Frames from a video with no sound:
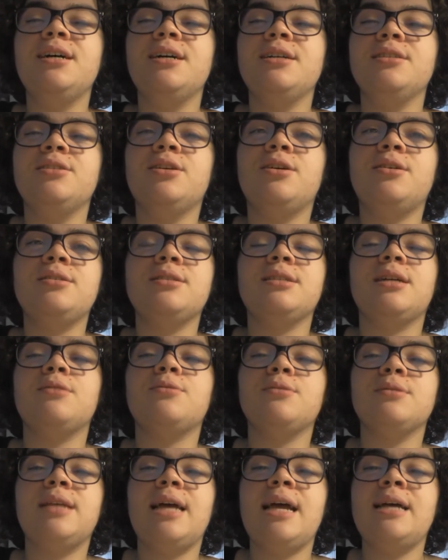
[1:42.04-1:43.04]
dans un
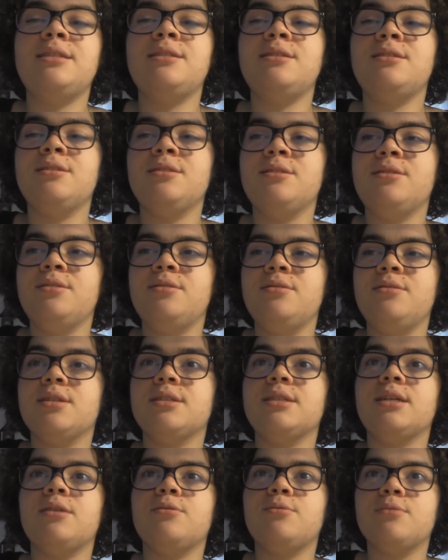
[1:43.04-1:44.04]
contexte,
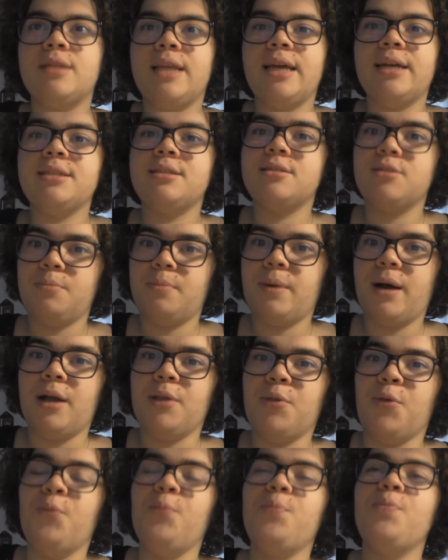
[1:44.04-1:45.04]
dans un contexte
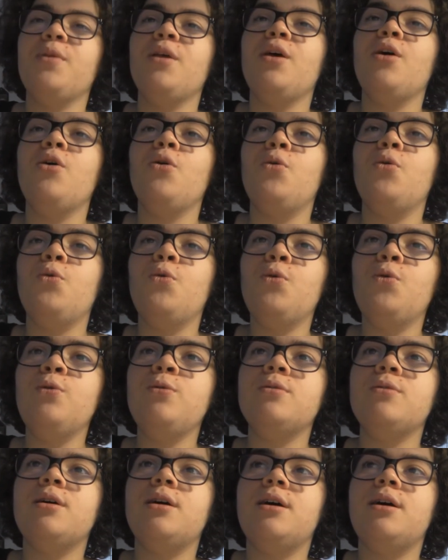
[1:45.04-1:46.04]
pardon,
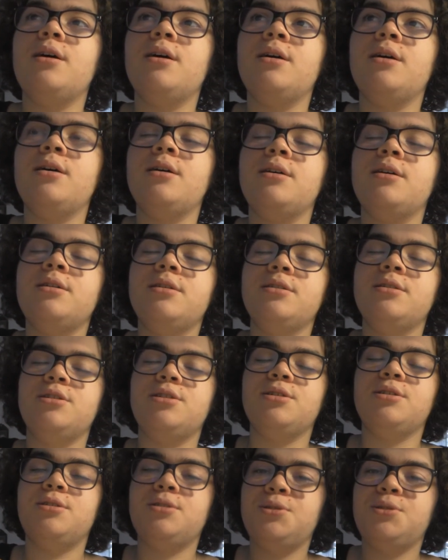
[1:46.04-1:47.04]
où euh,
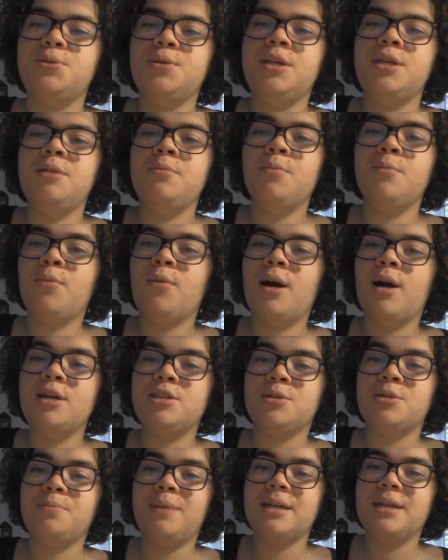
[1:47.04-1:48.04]
je suis, moi
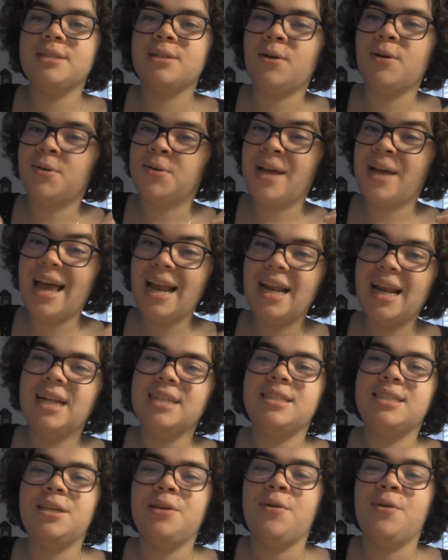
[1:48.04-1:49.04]
je passe en
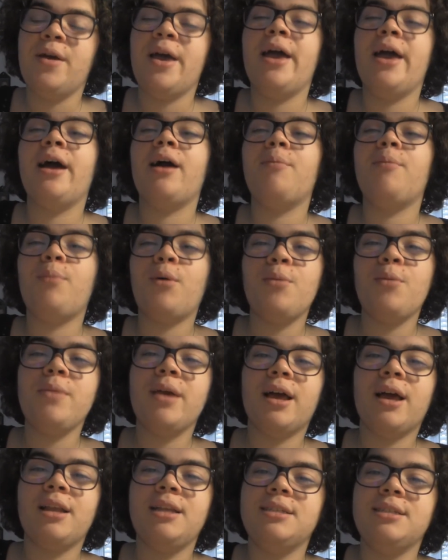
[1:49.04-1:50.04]
LLCR, e
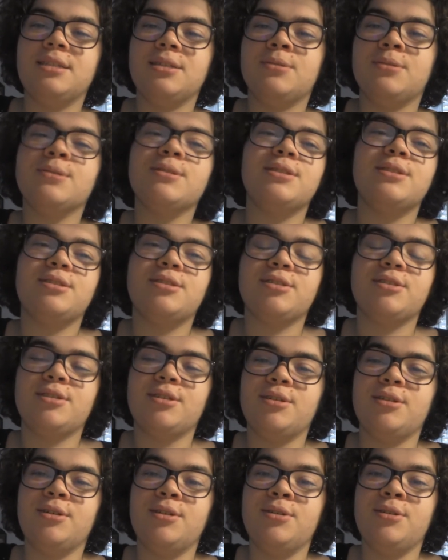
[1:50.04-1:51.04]
première licence
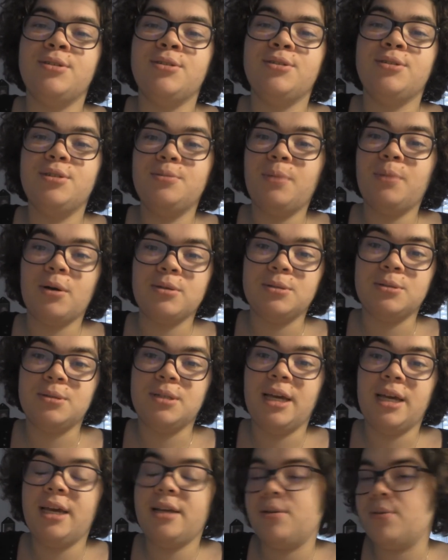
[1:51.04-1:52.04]
euh, de
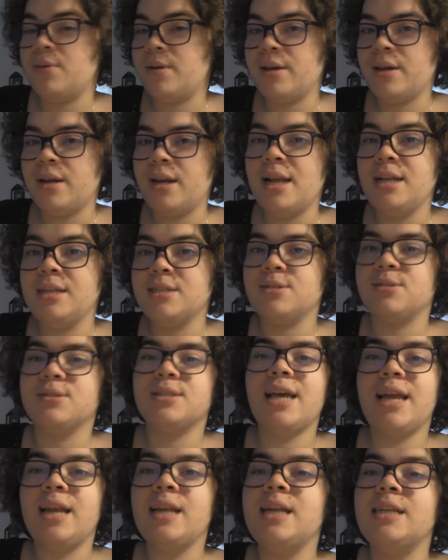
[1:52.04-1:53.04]
portugais, donc la
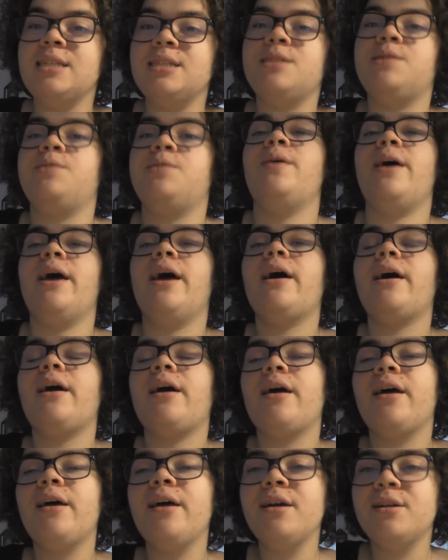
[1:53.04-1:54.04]
licence LLCER
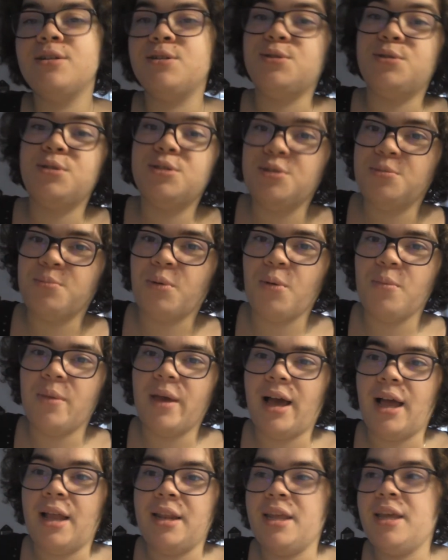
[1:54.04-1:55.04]
Je suis une
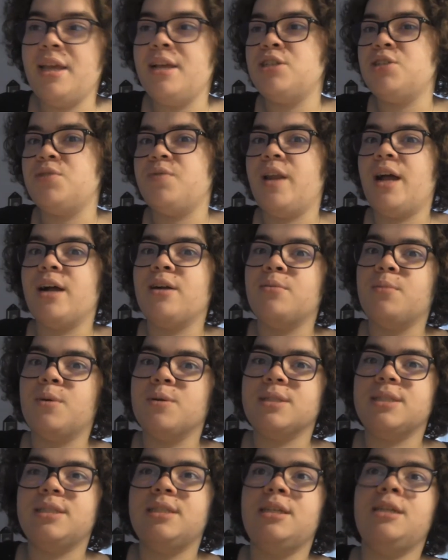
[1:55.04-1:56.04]
première année, je vais la
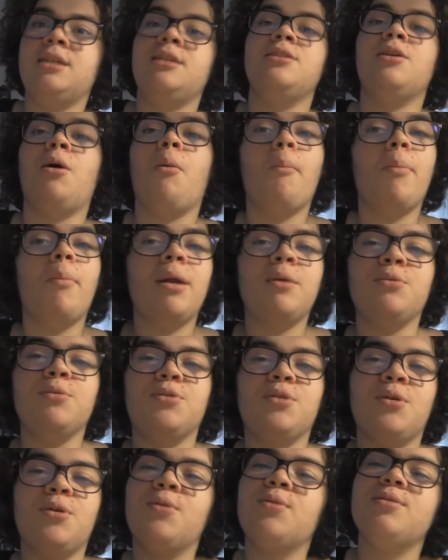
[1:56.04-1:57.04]
commencer dans pas
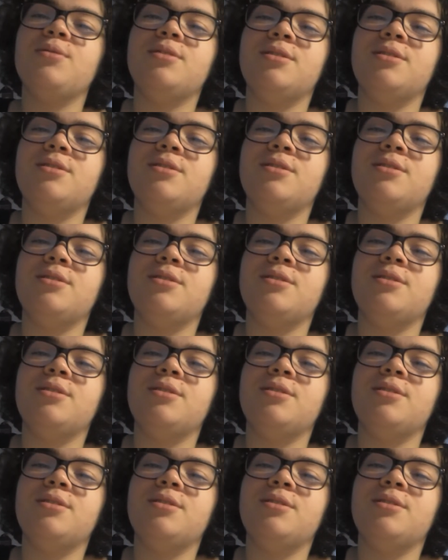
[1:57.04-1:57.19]
longtemps,